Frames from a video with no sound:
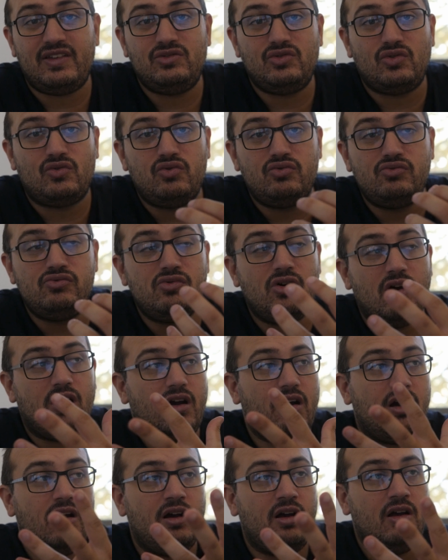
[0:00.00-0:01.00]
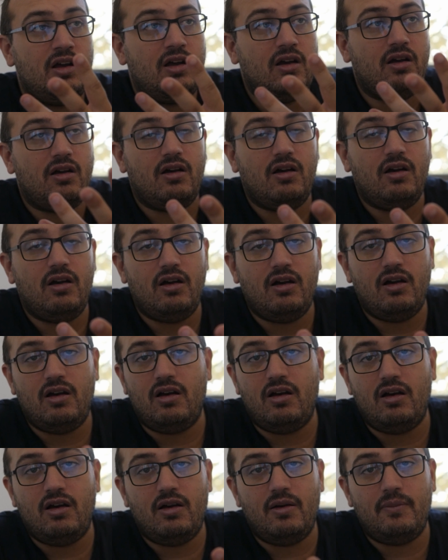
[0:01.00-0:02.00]
et du coup...
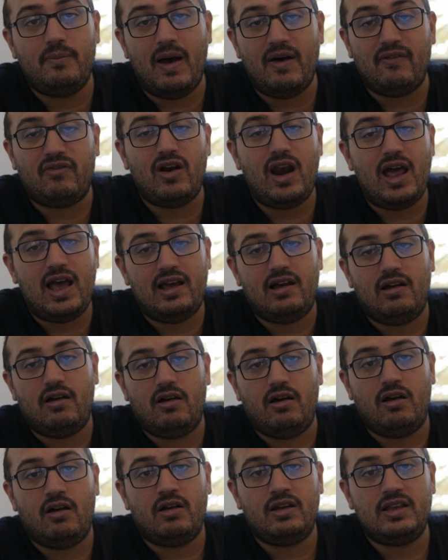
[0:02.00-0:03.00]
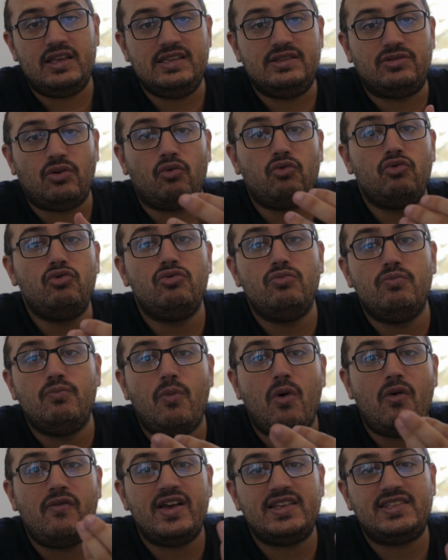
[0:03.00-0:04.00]
Ben voilà, euh, ils ont eu une
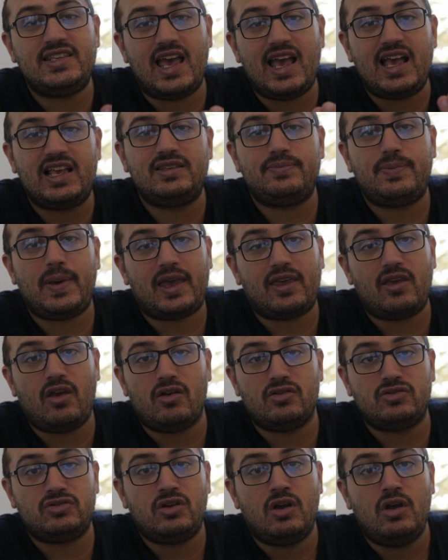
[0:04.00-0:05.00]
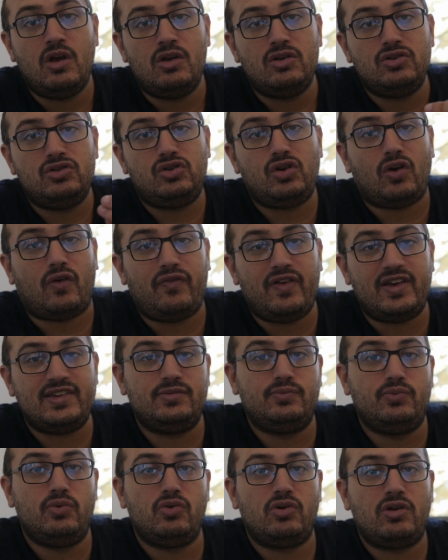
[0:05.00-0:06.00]
mauvaise expérience sur
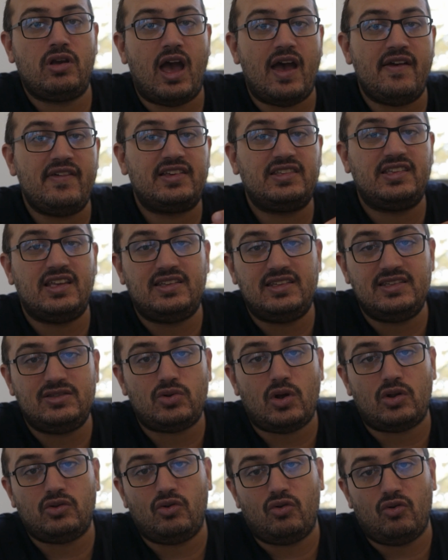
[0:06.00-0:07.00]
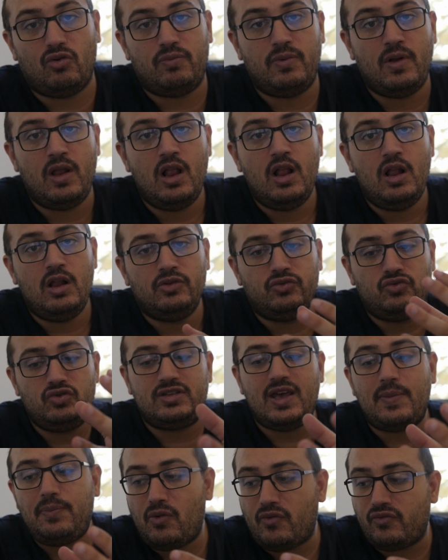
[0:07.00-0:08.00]
Facebook avec cette histoire de groupe. Tout
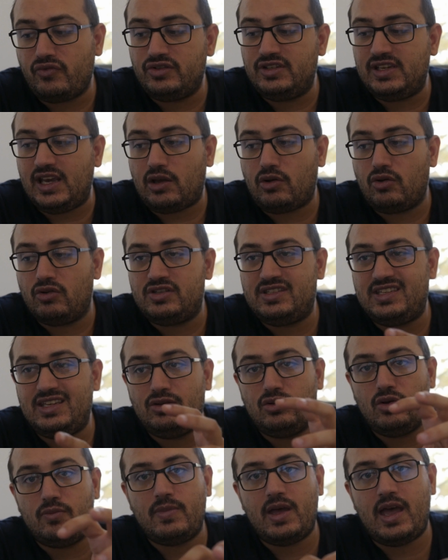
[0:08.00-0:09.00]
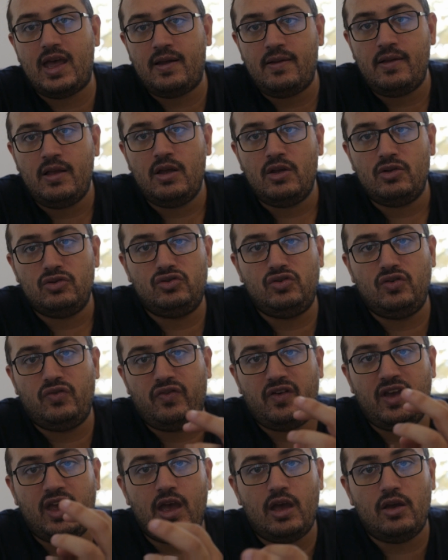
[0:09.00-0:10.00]
ça pour vous dire que si demain tu
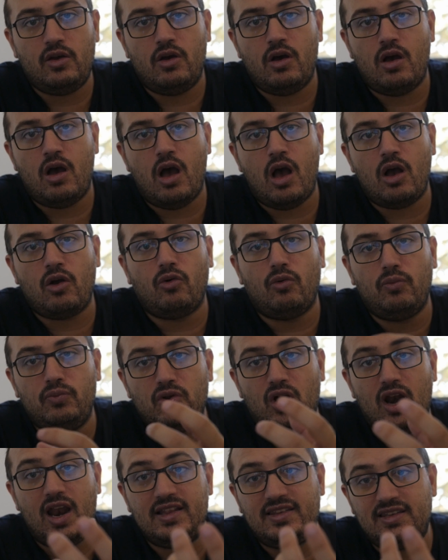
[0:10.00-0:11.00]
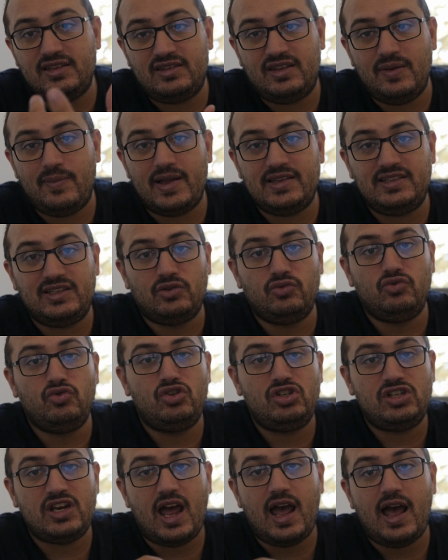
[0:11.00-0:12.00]
fais un, groupe dans la thématique du
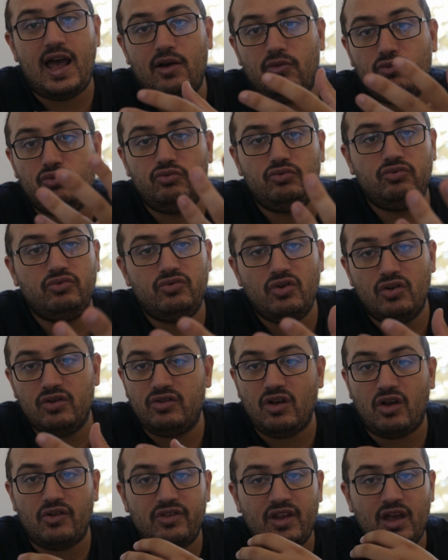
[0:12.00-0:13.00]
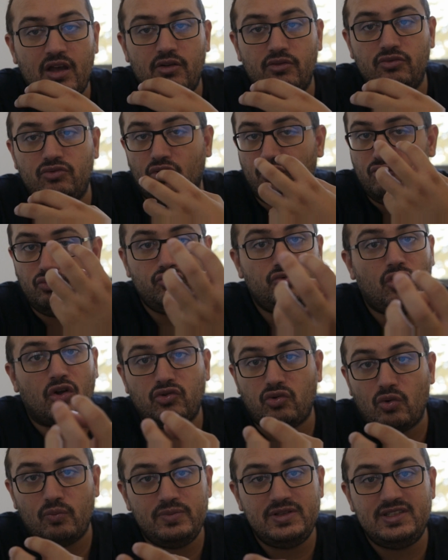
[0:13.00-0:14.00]
chat ou euh, dans,
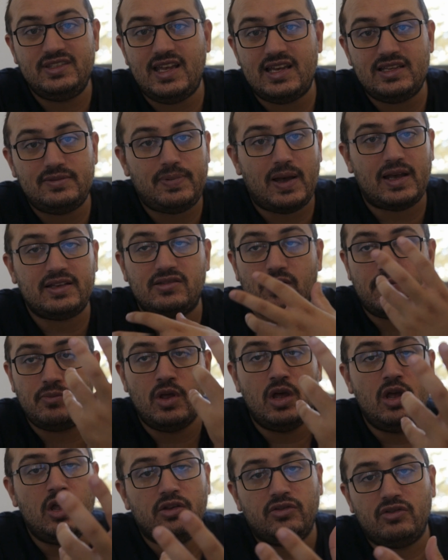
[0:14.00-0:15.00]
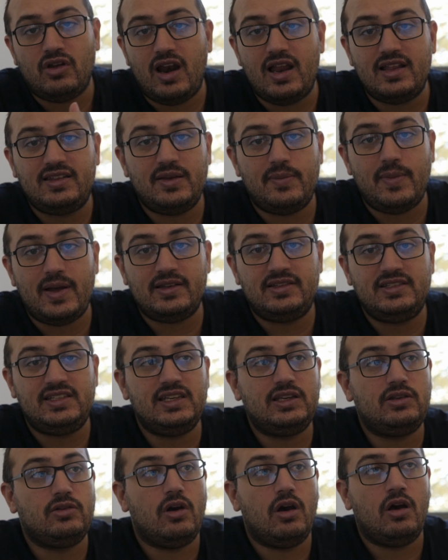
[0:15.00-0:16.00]
ton business, par exemple dans la
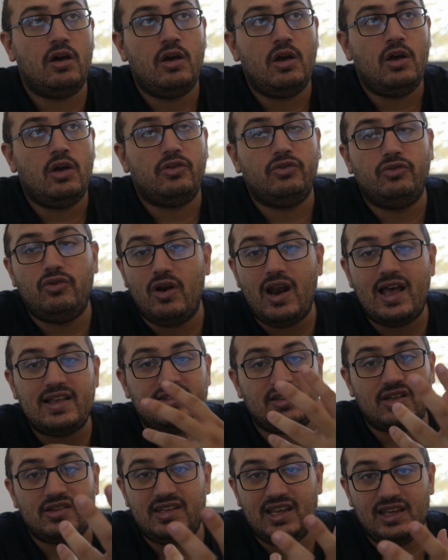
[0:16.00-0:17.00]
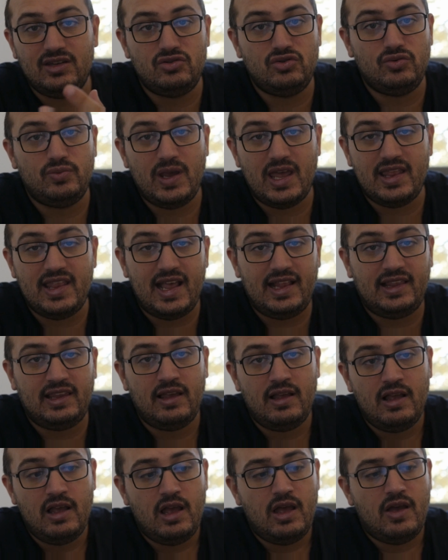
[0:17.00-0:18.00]
thématique de, la santé et du bien-être,
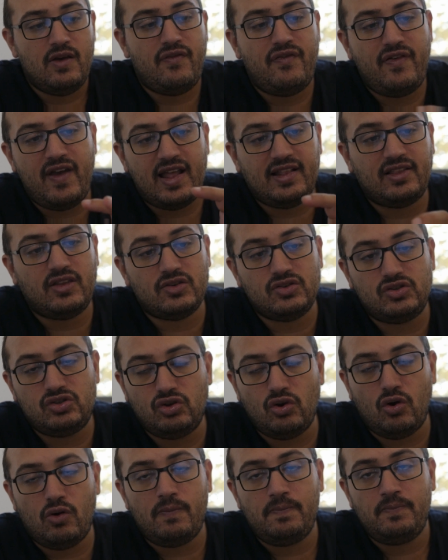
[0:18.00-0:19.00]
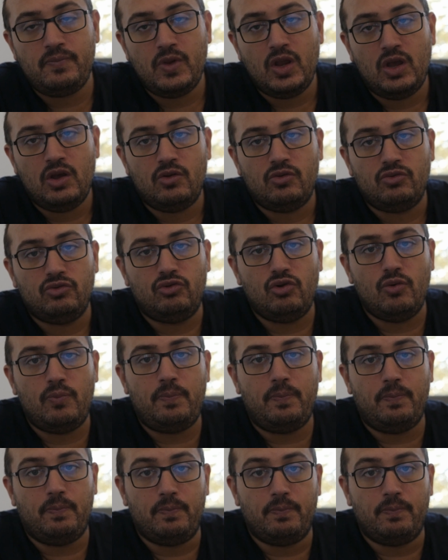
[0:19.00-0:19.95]
fais attention de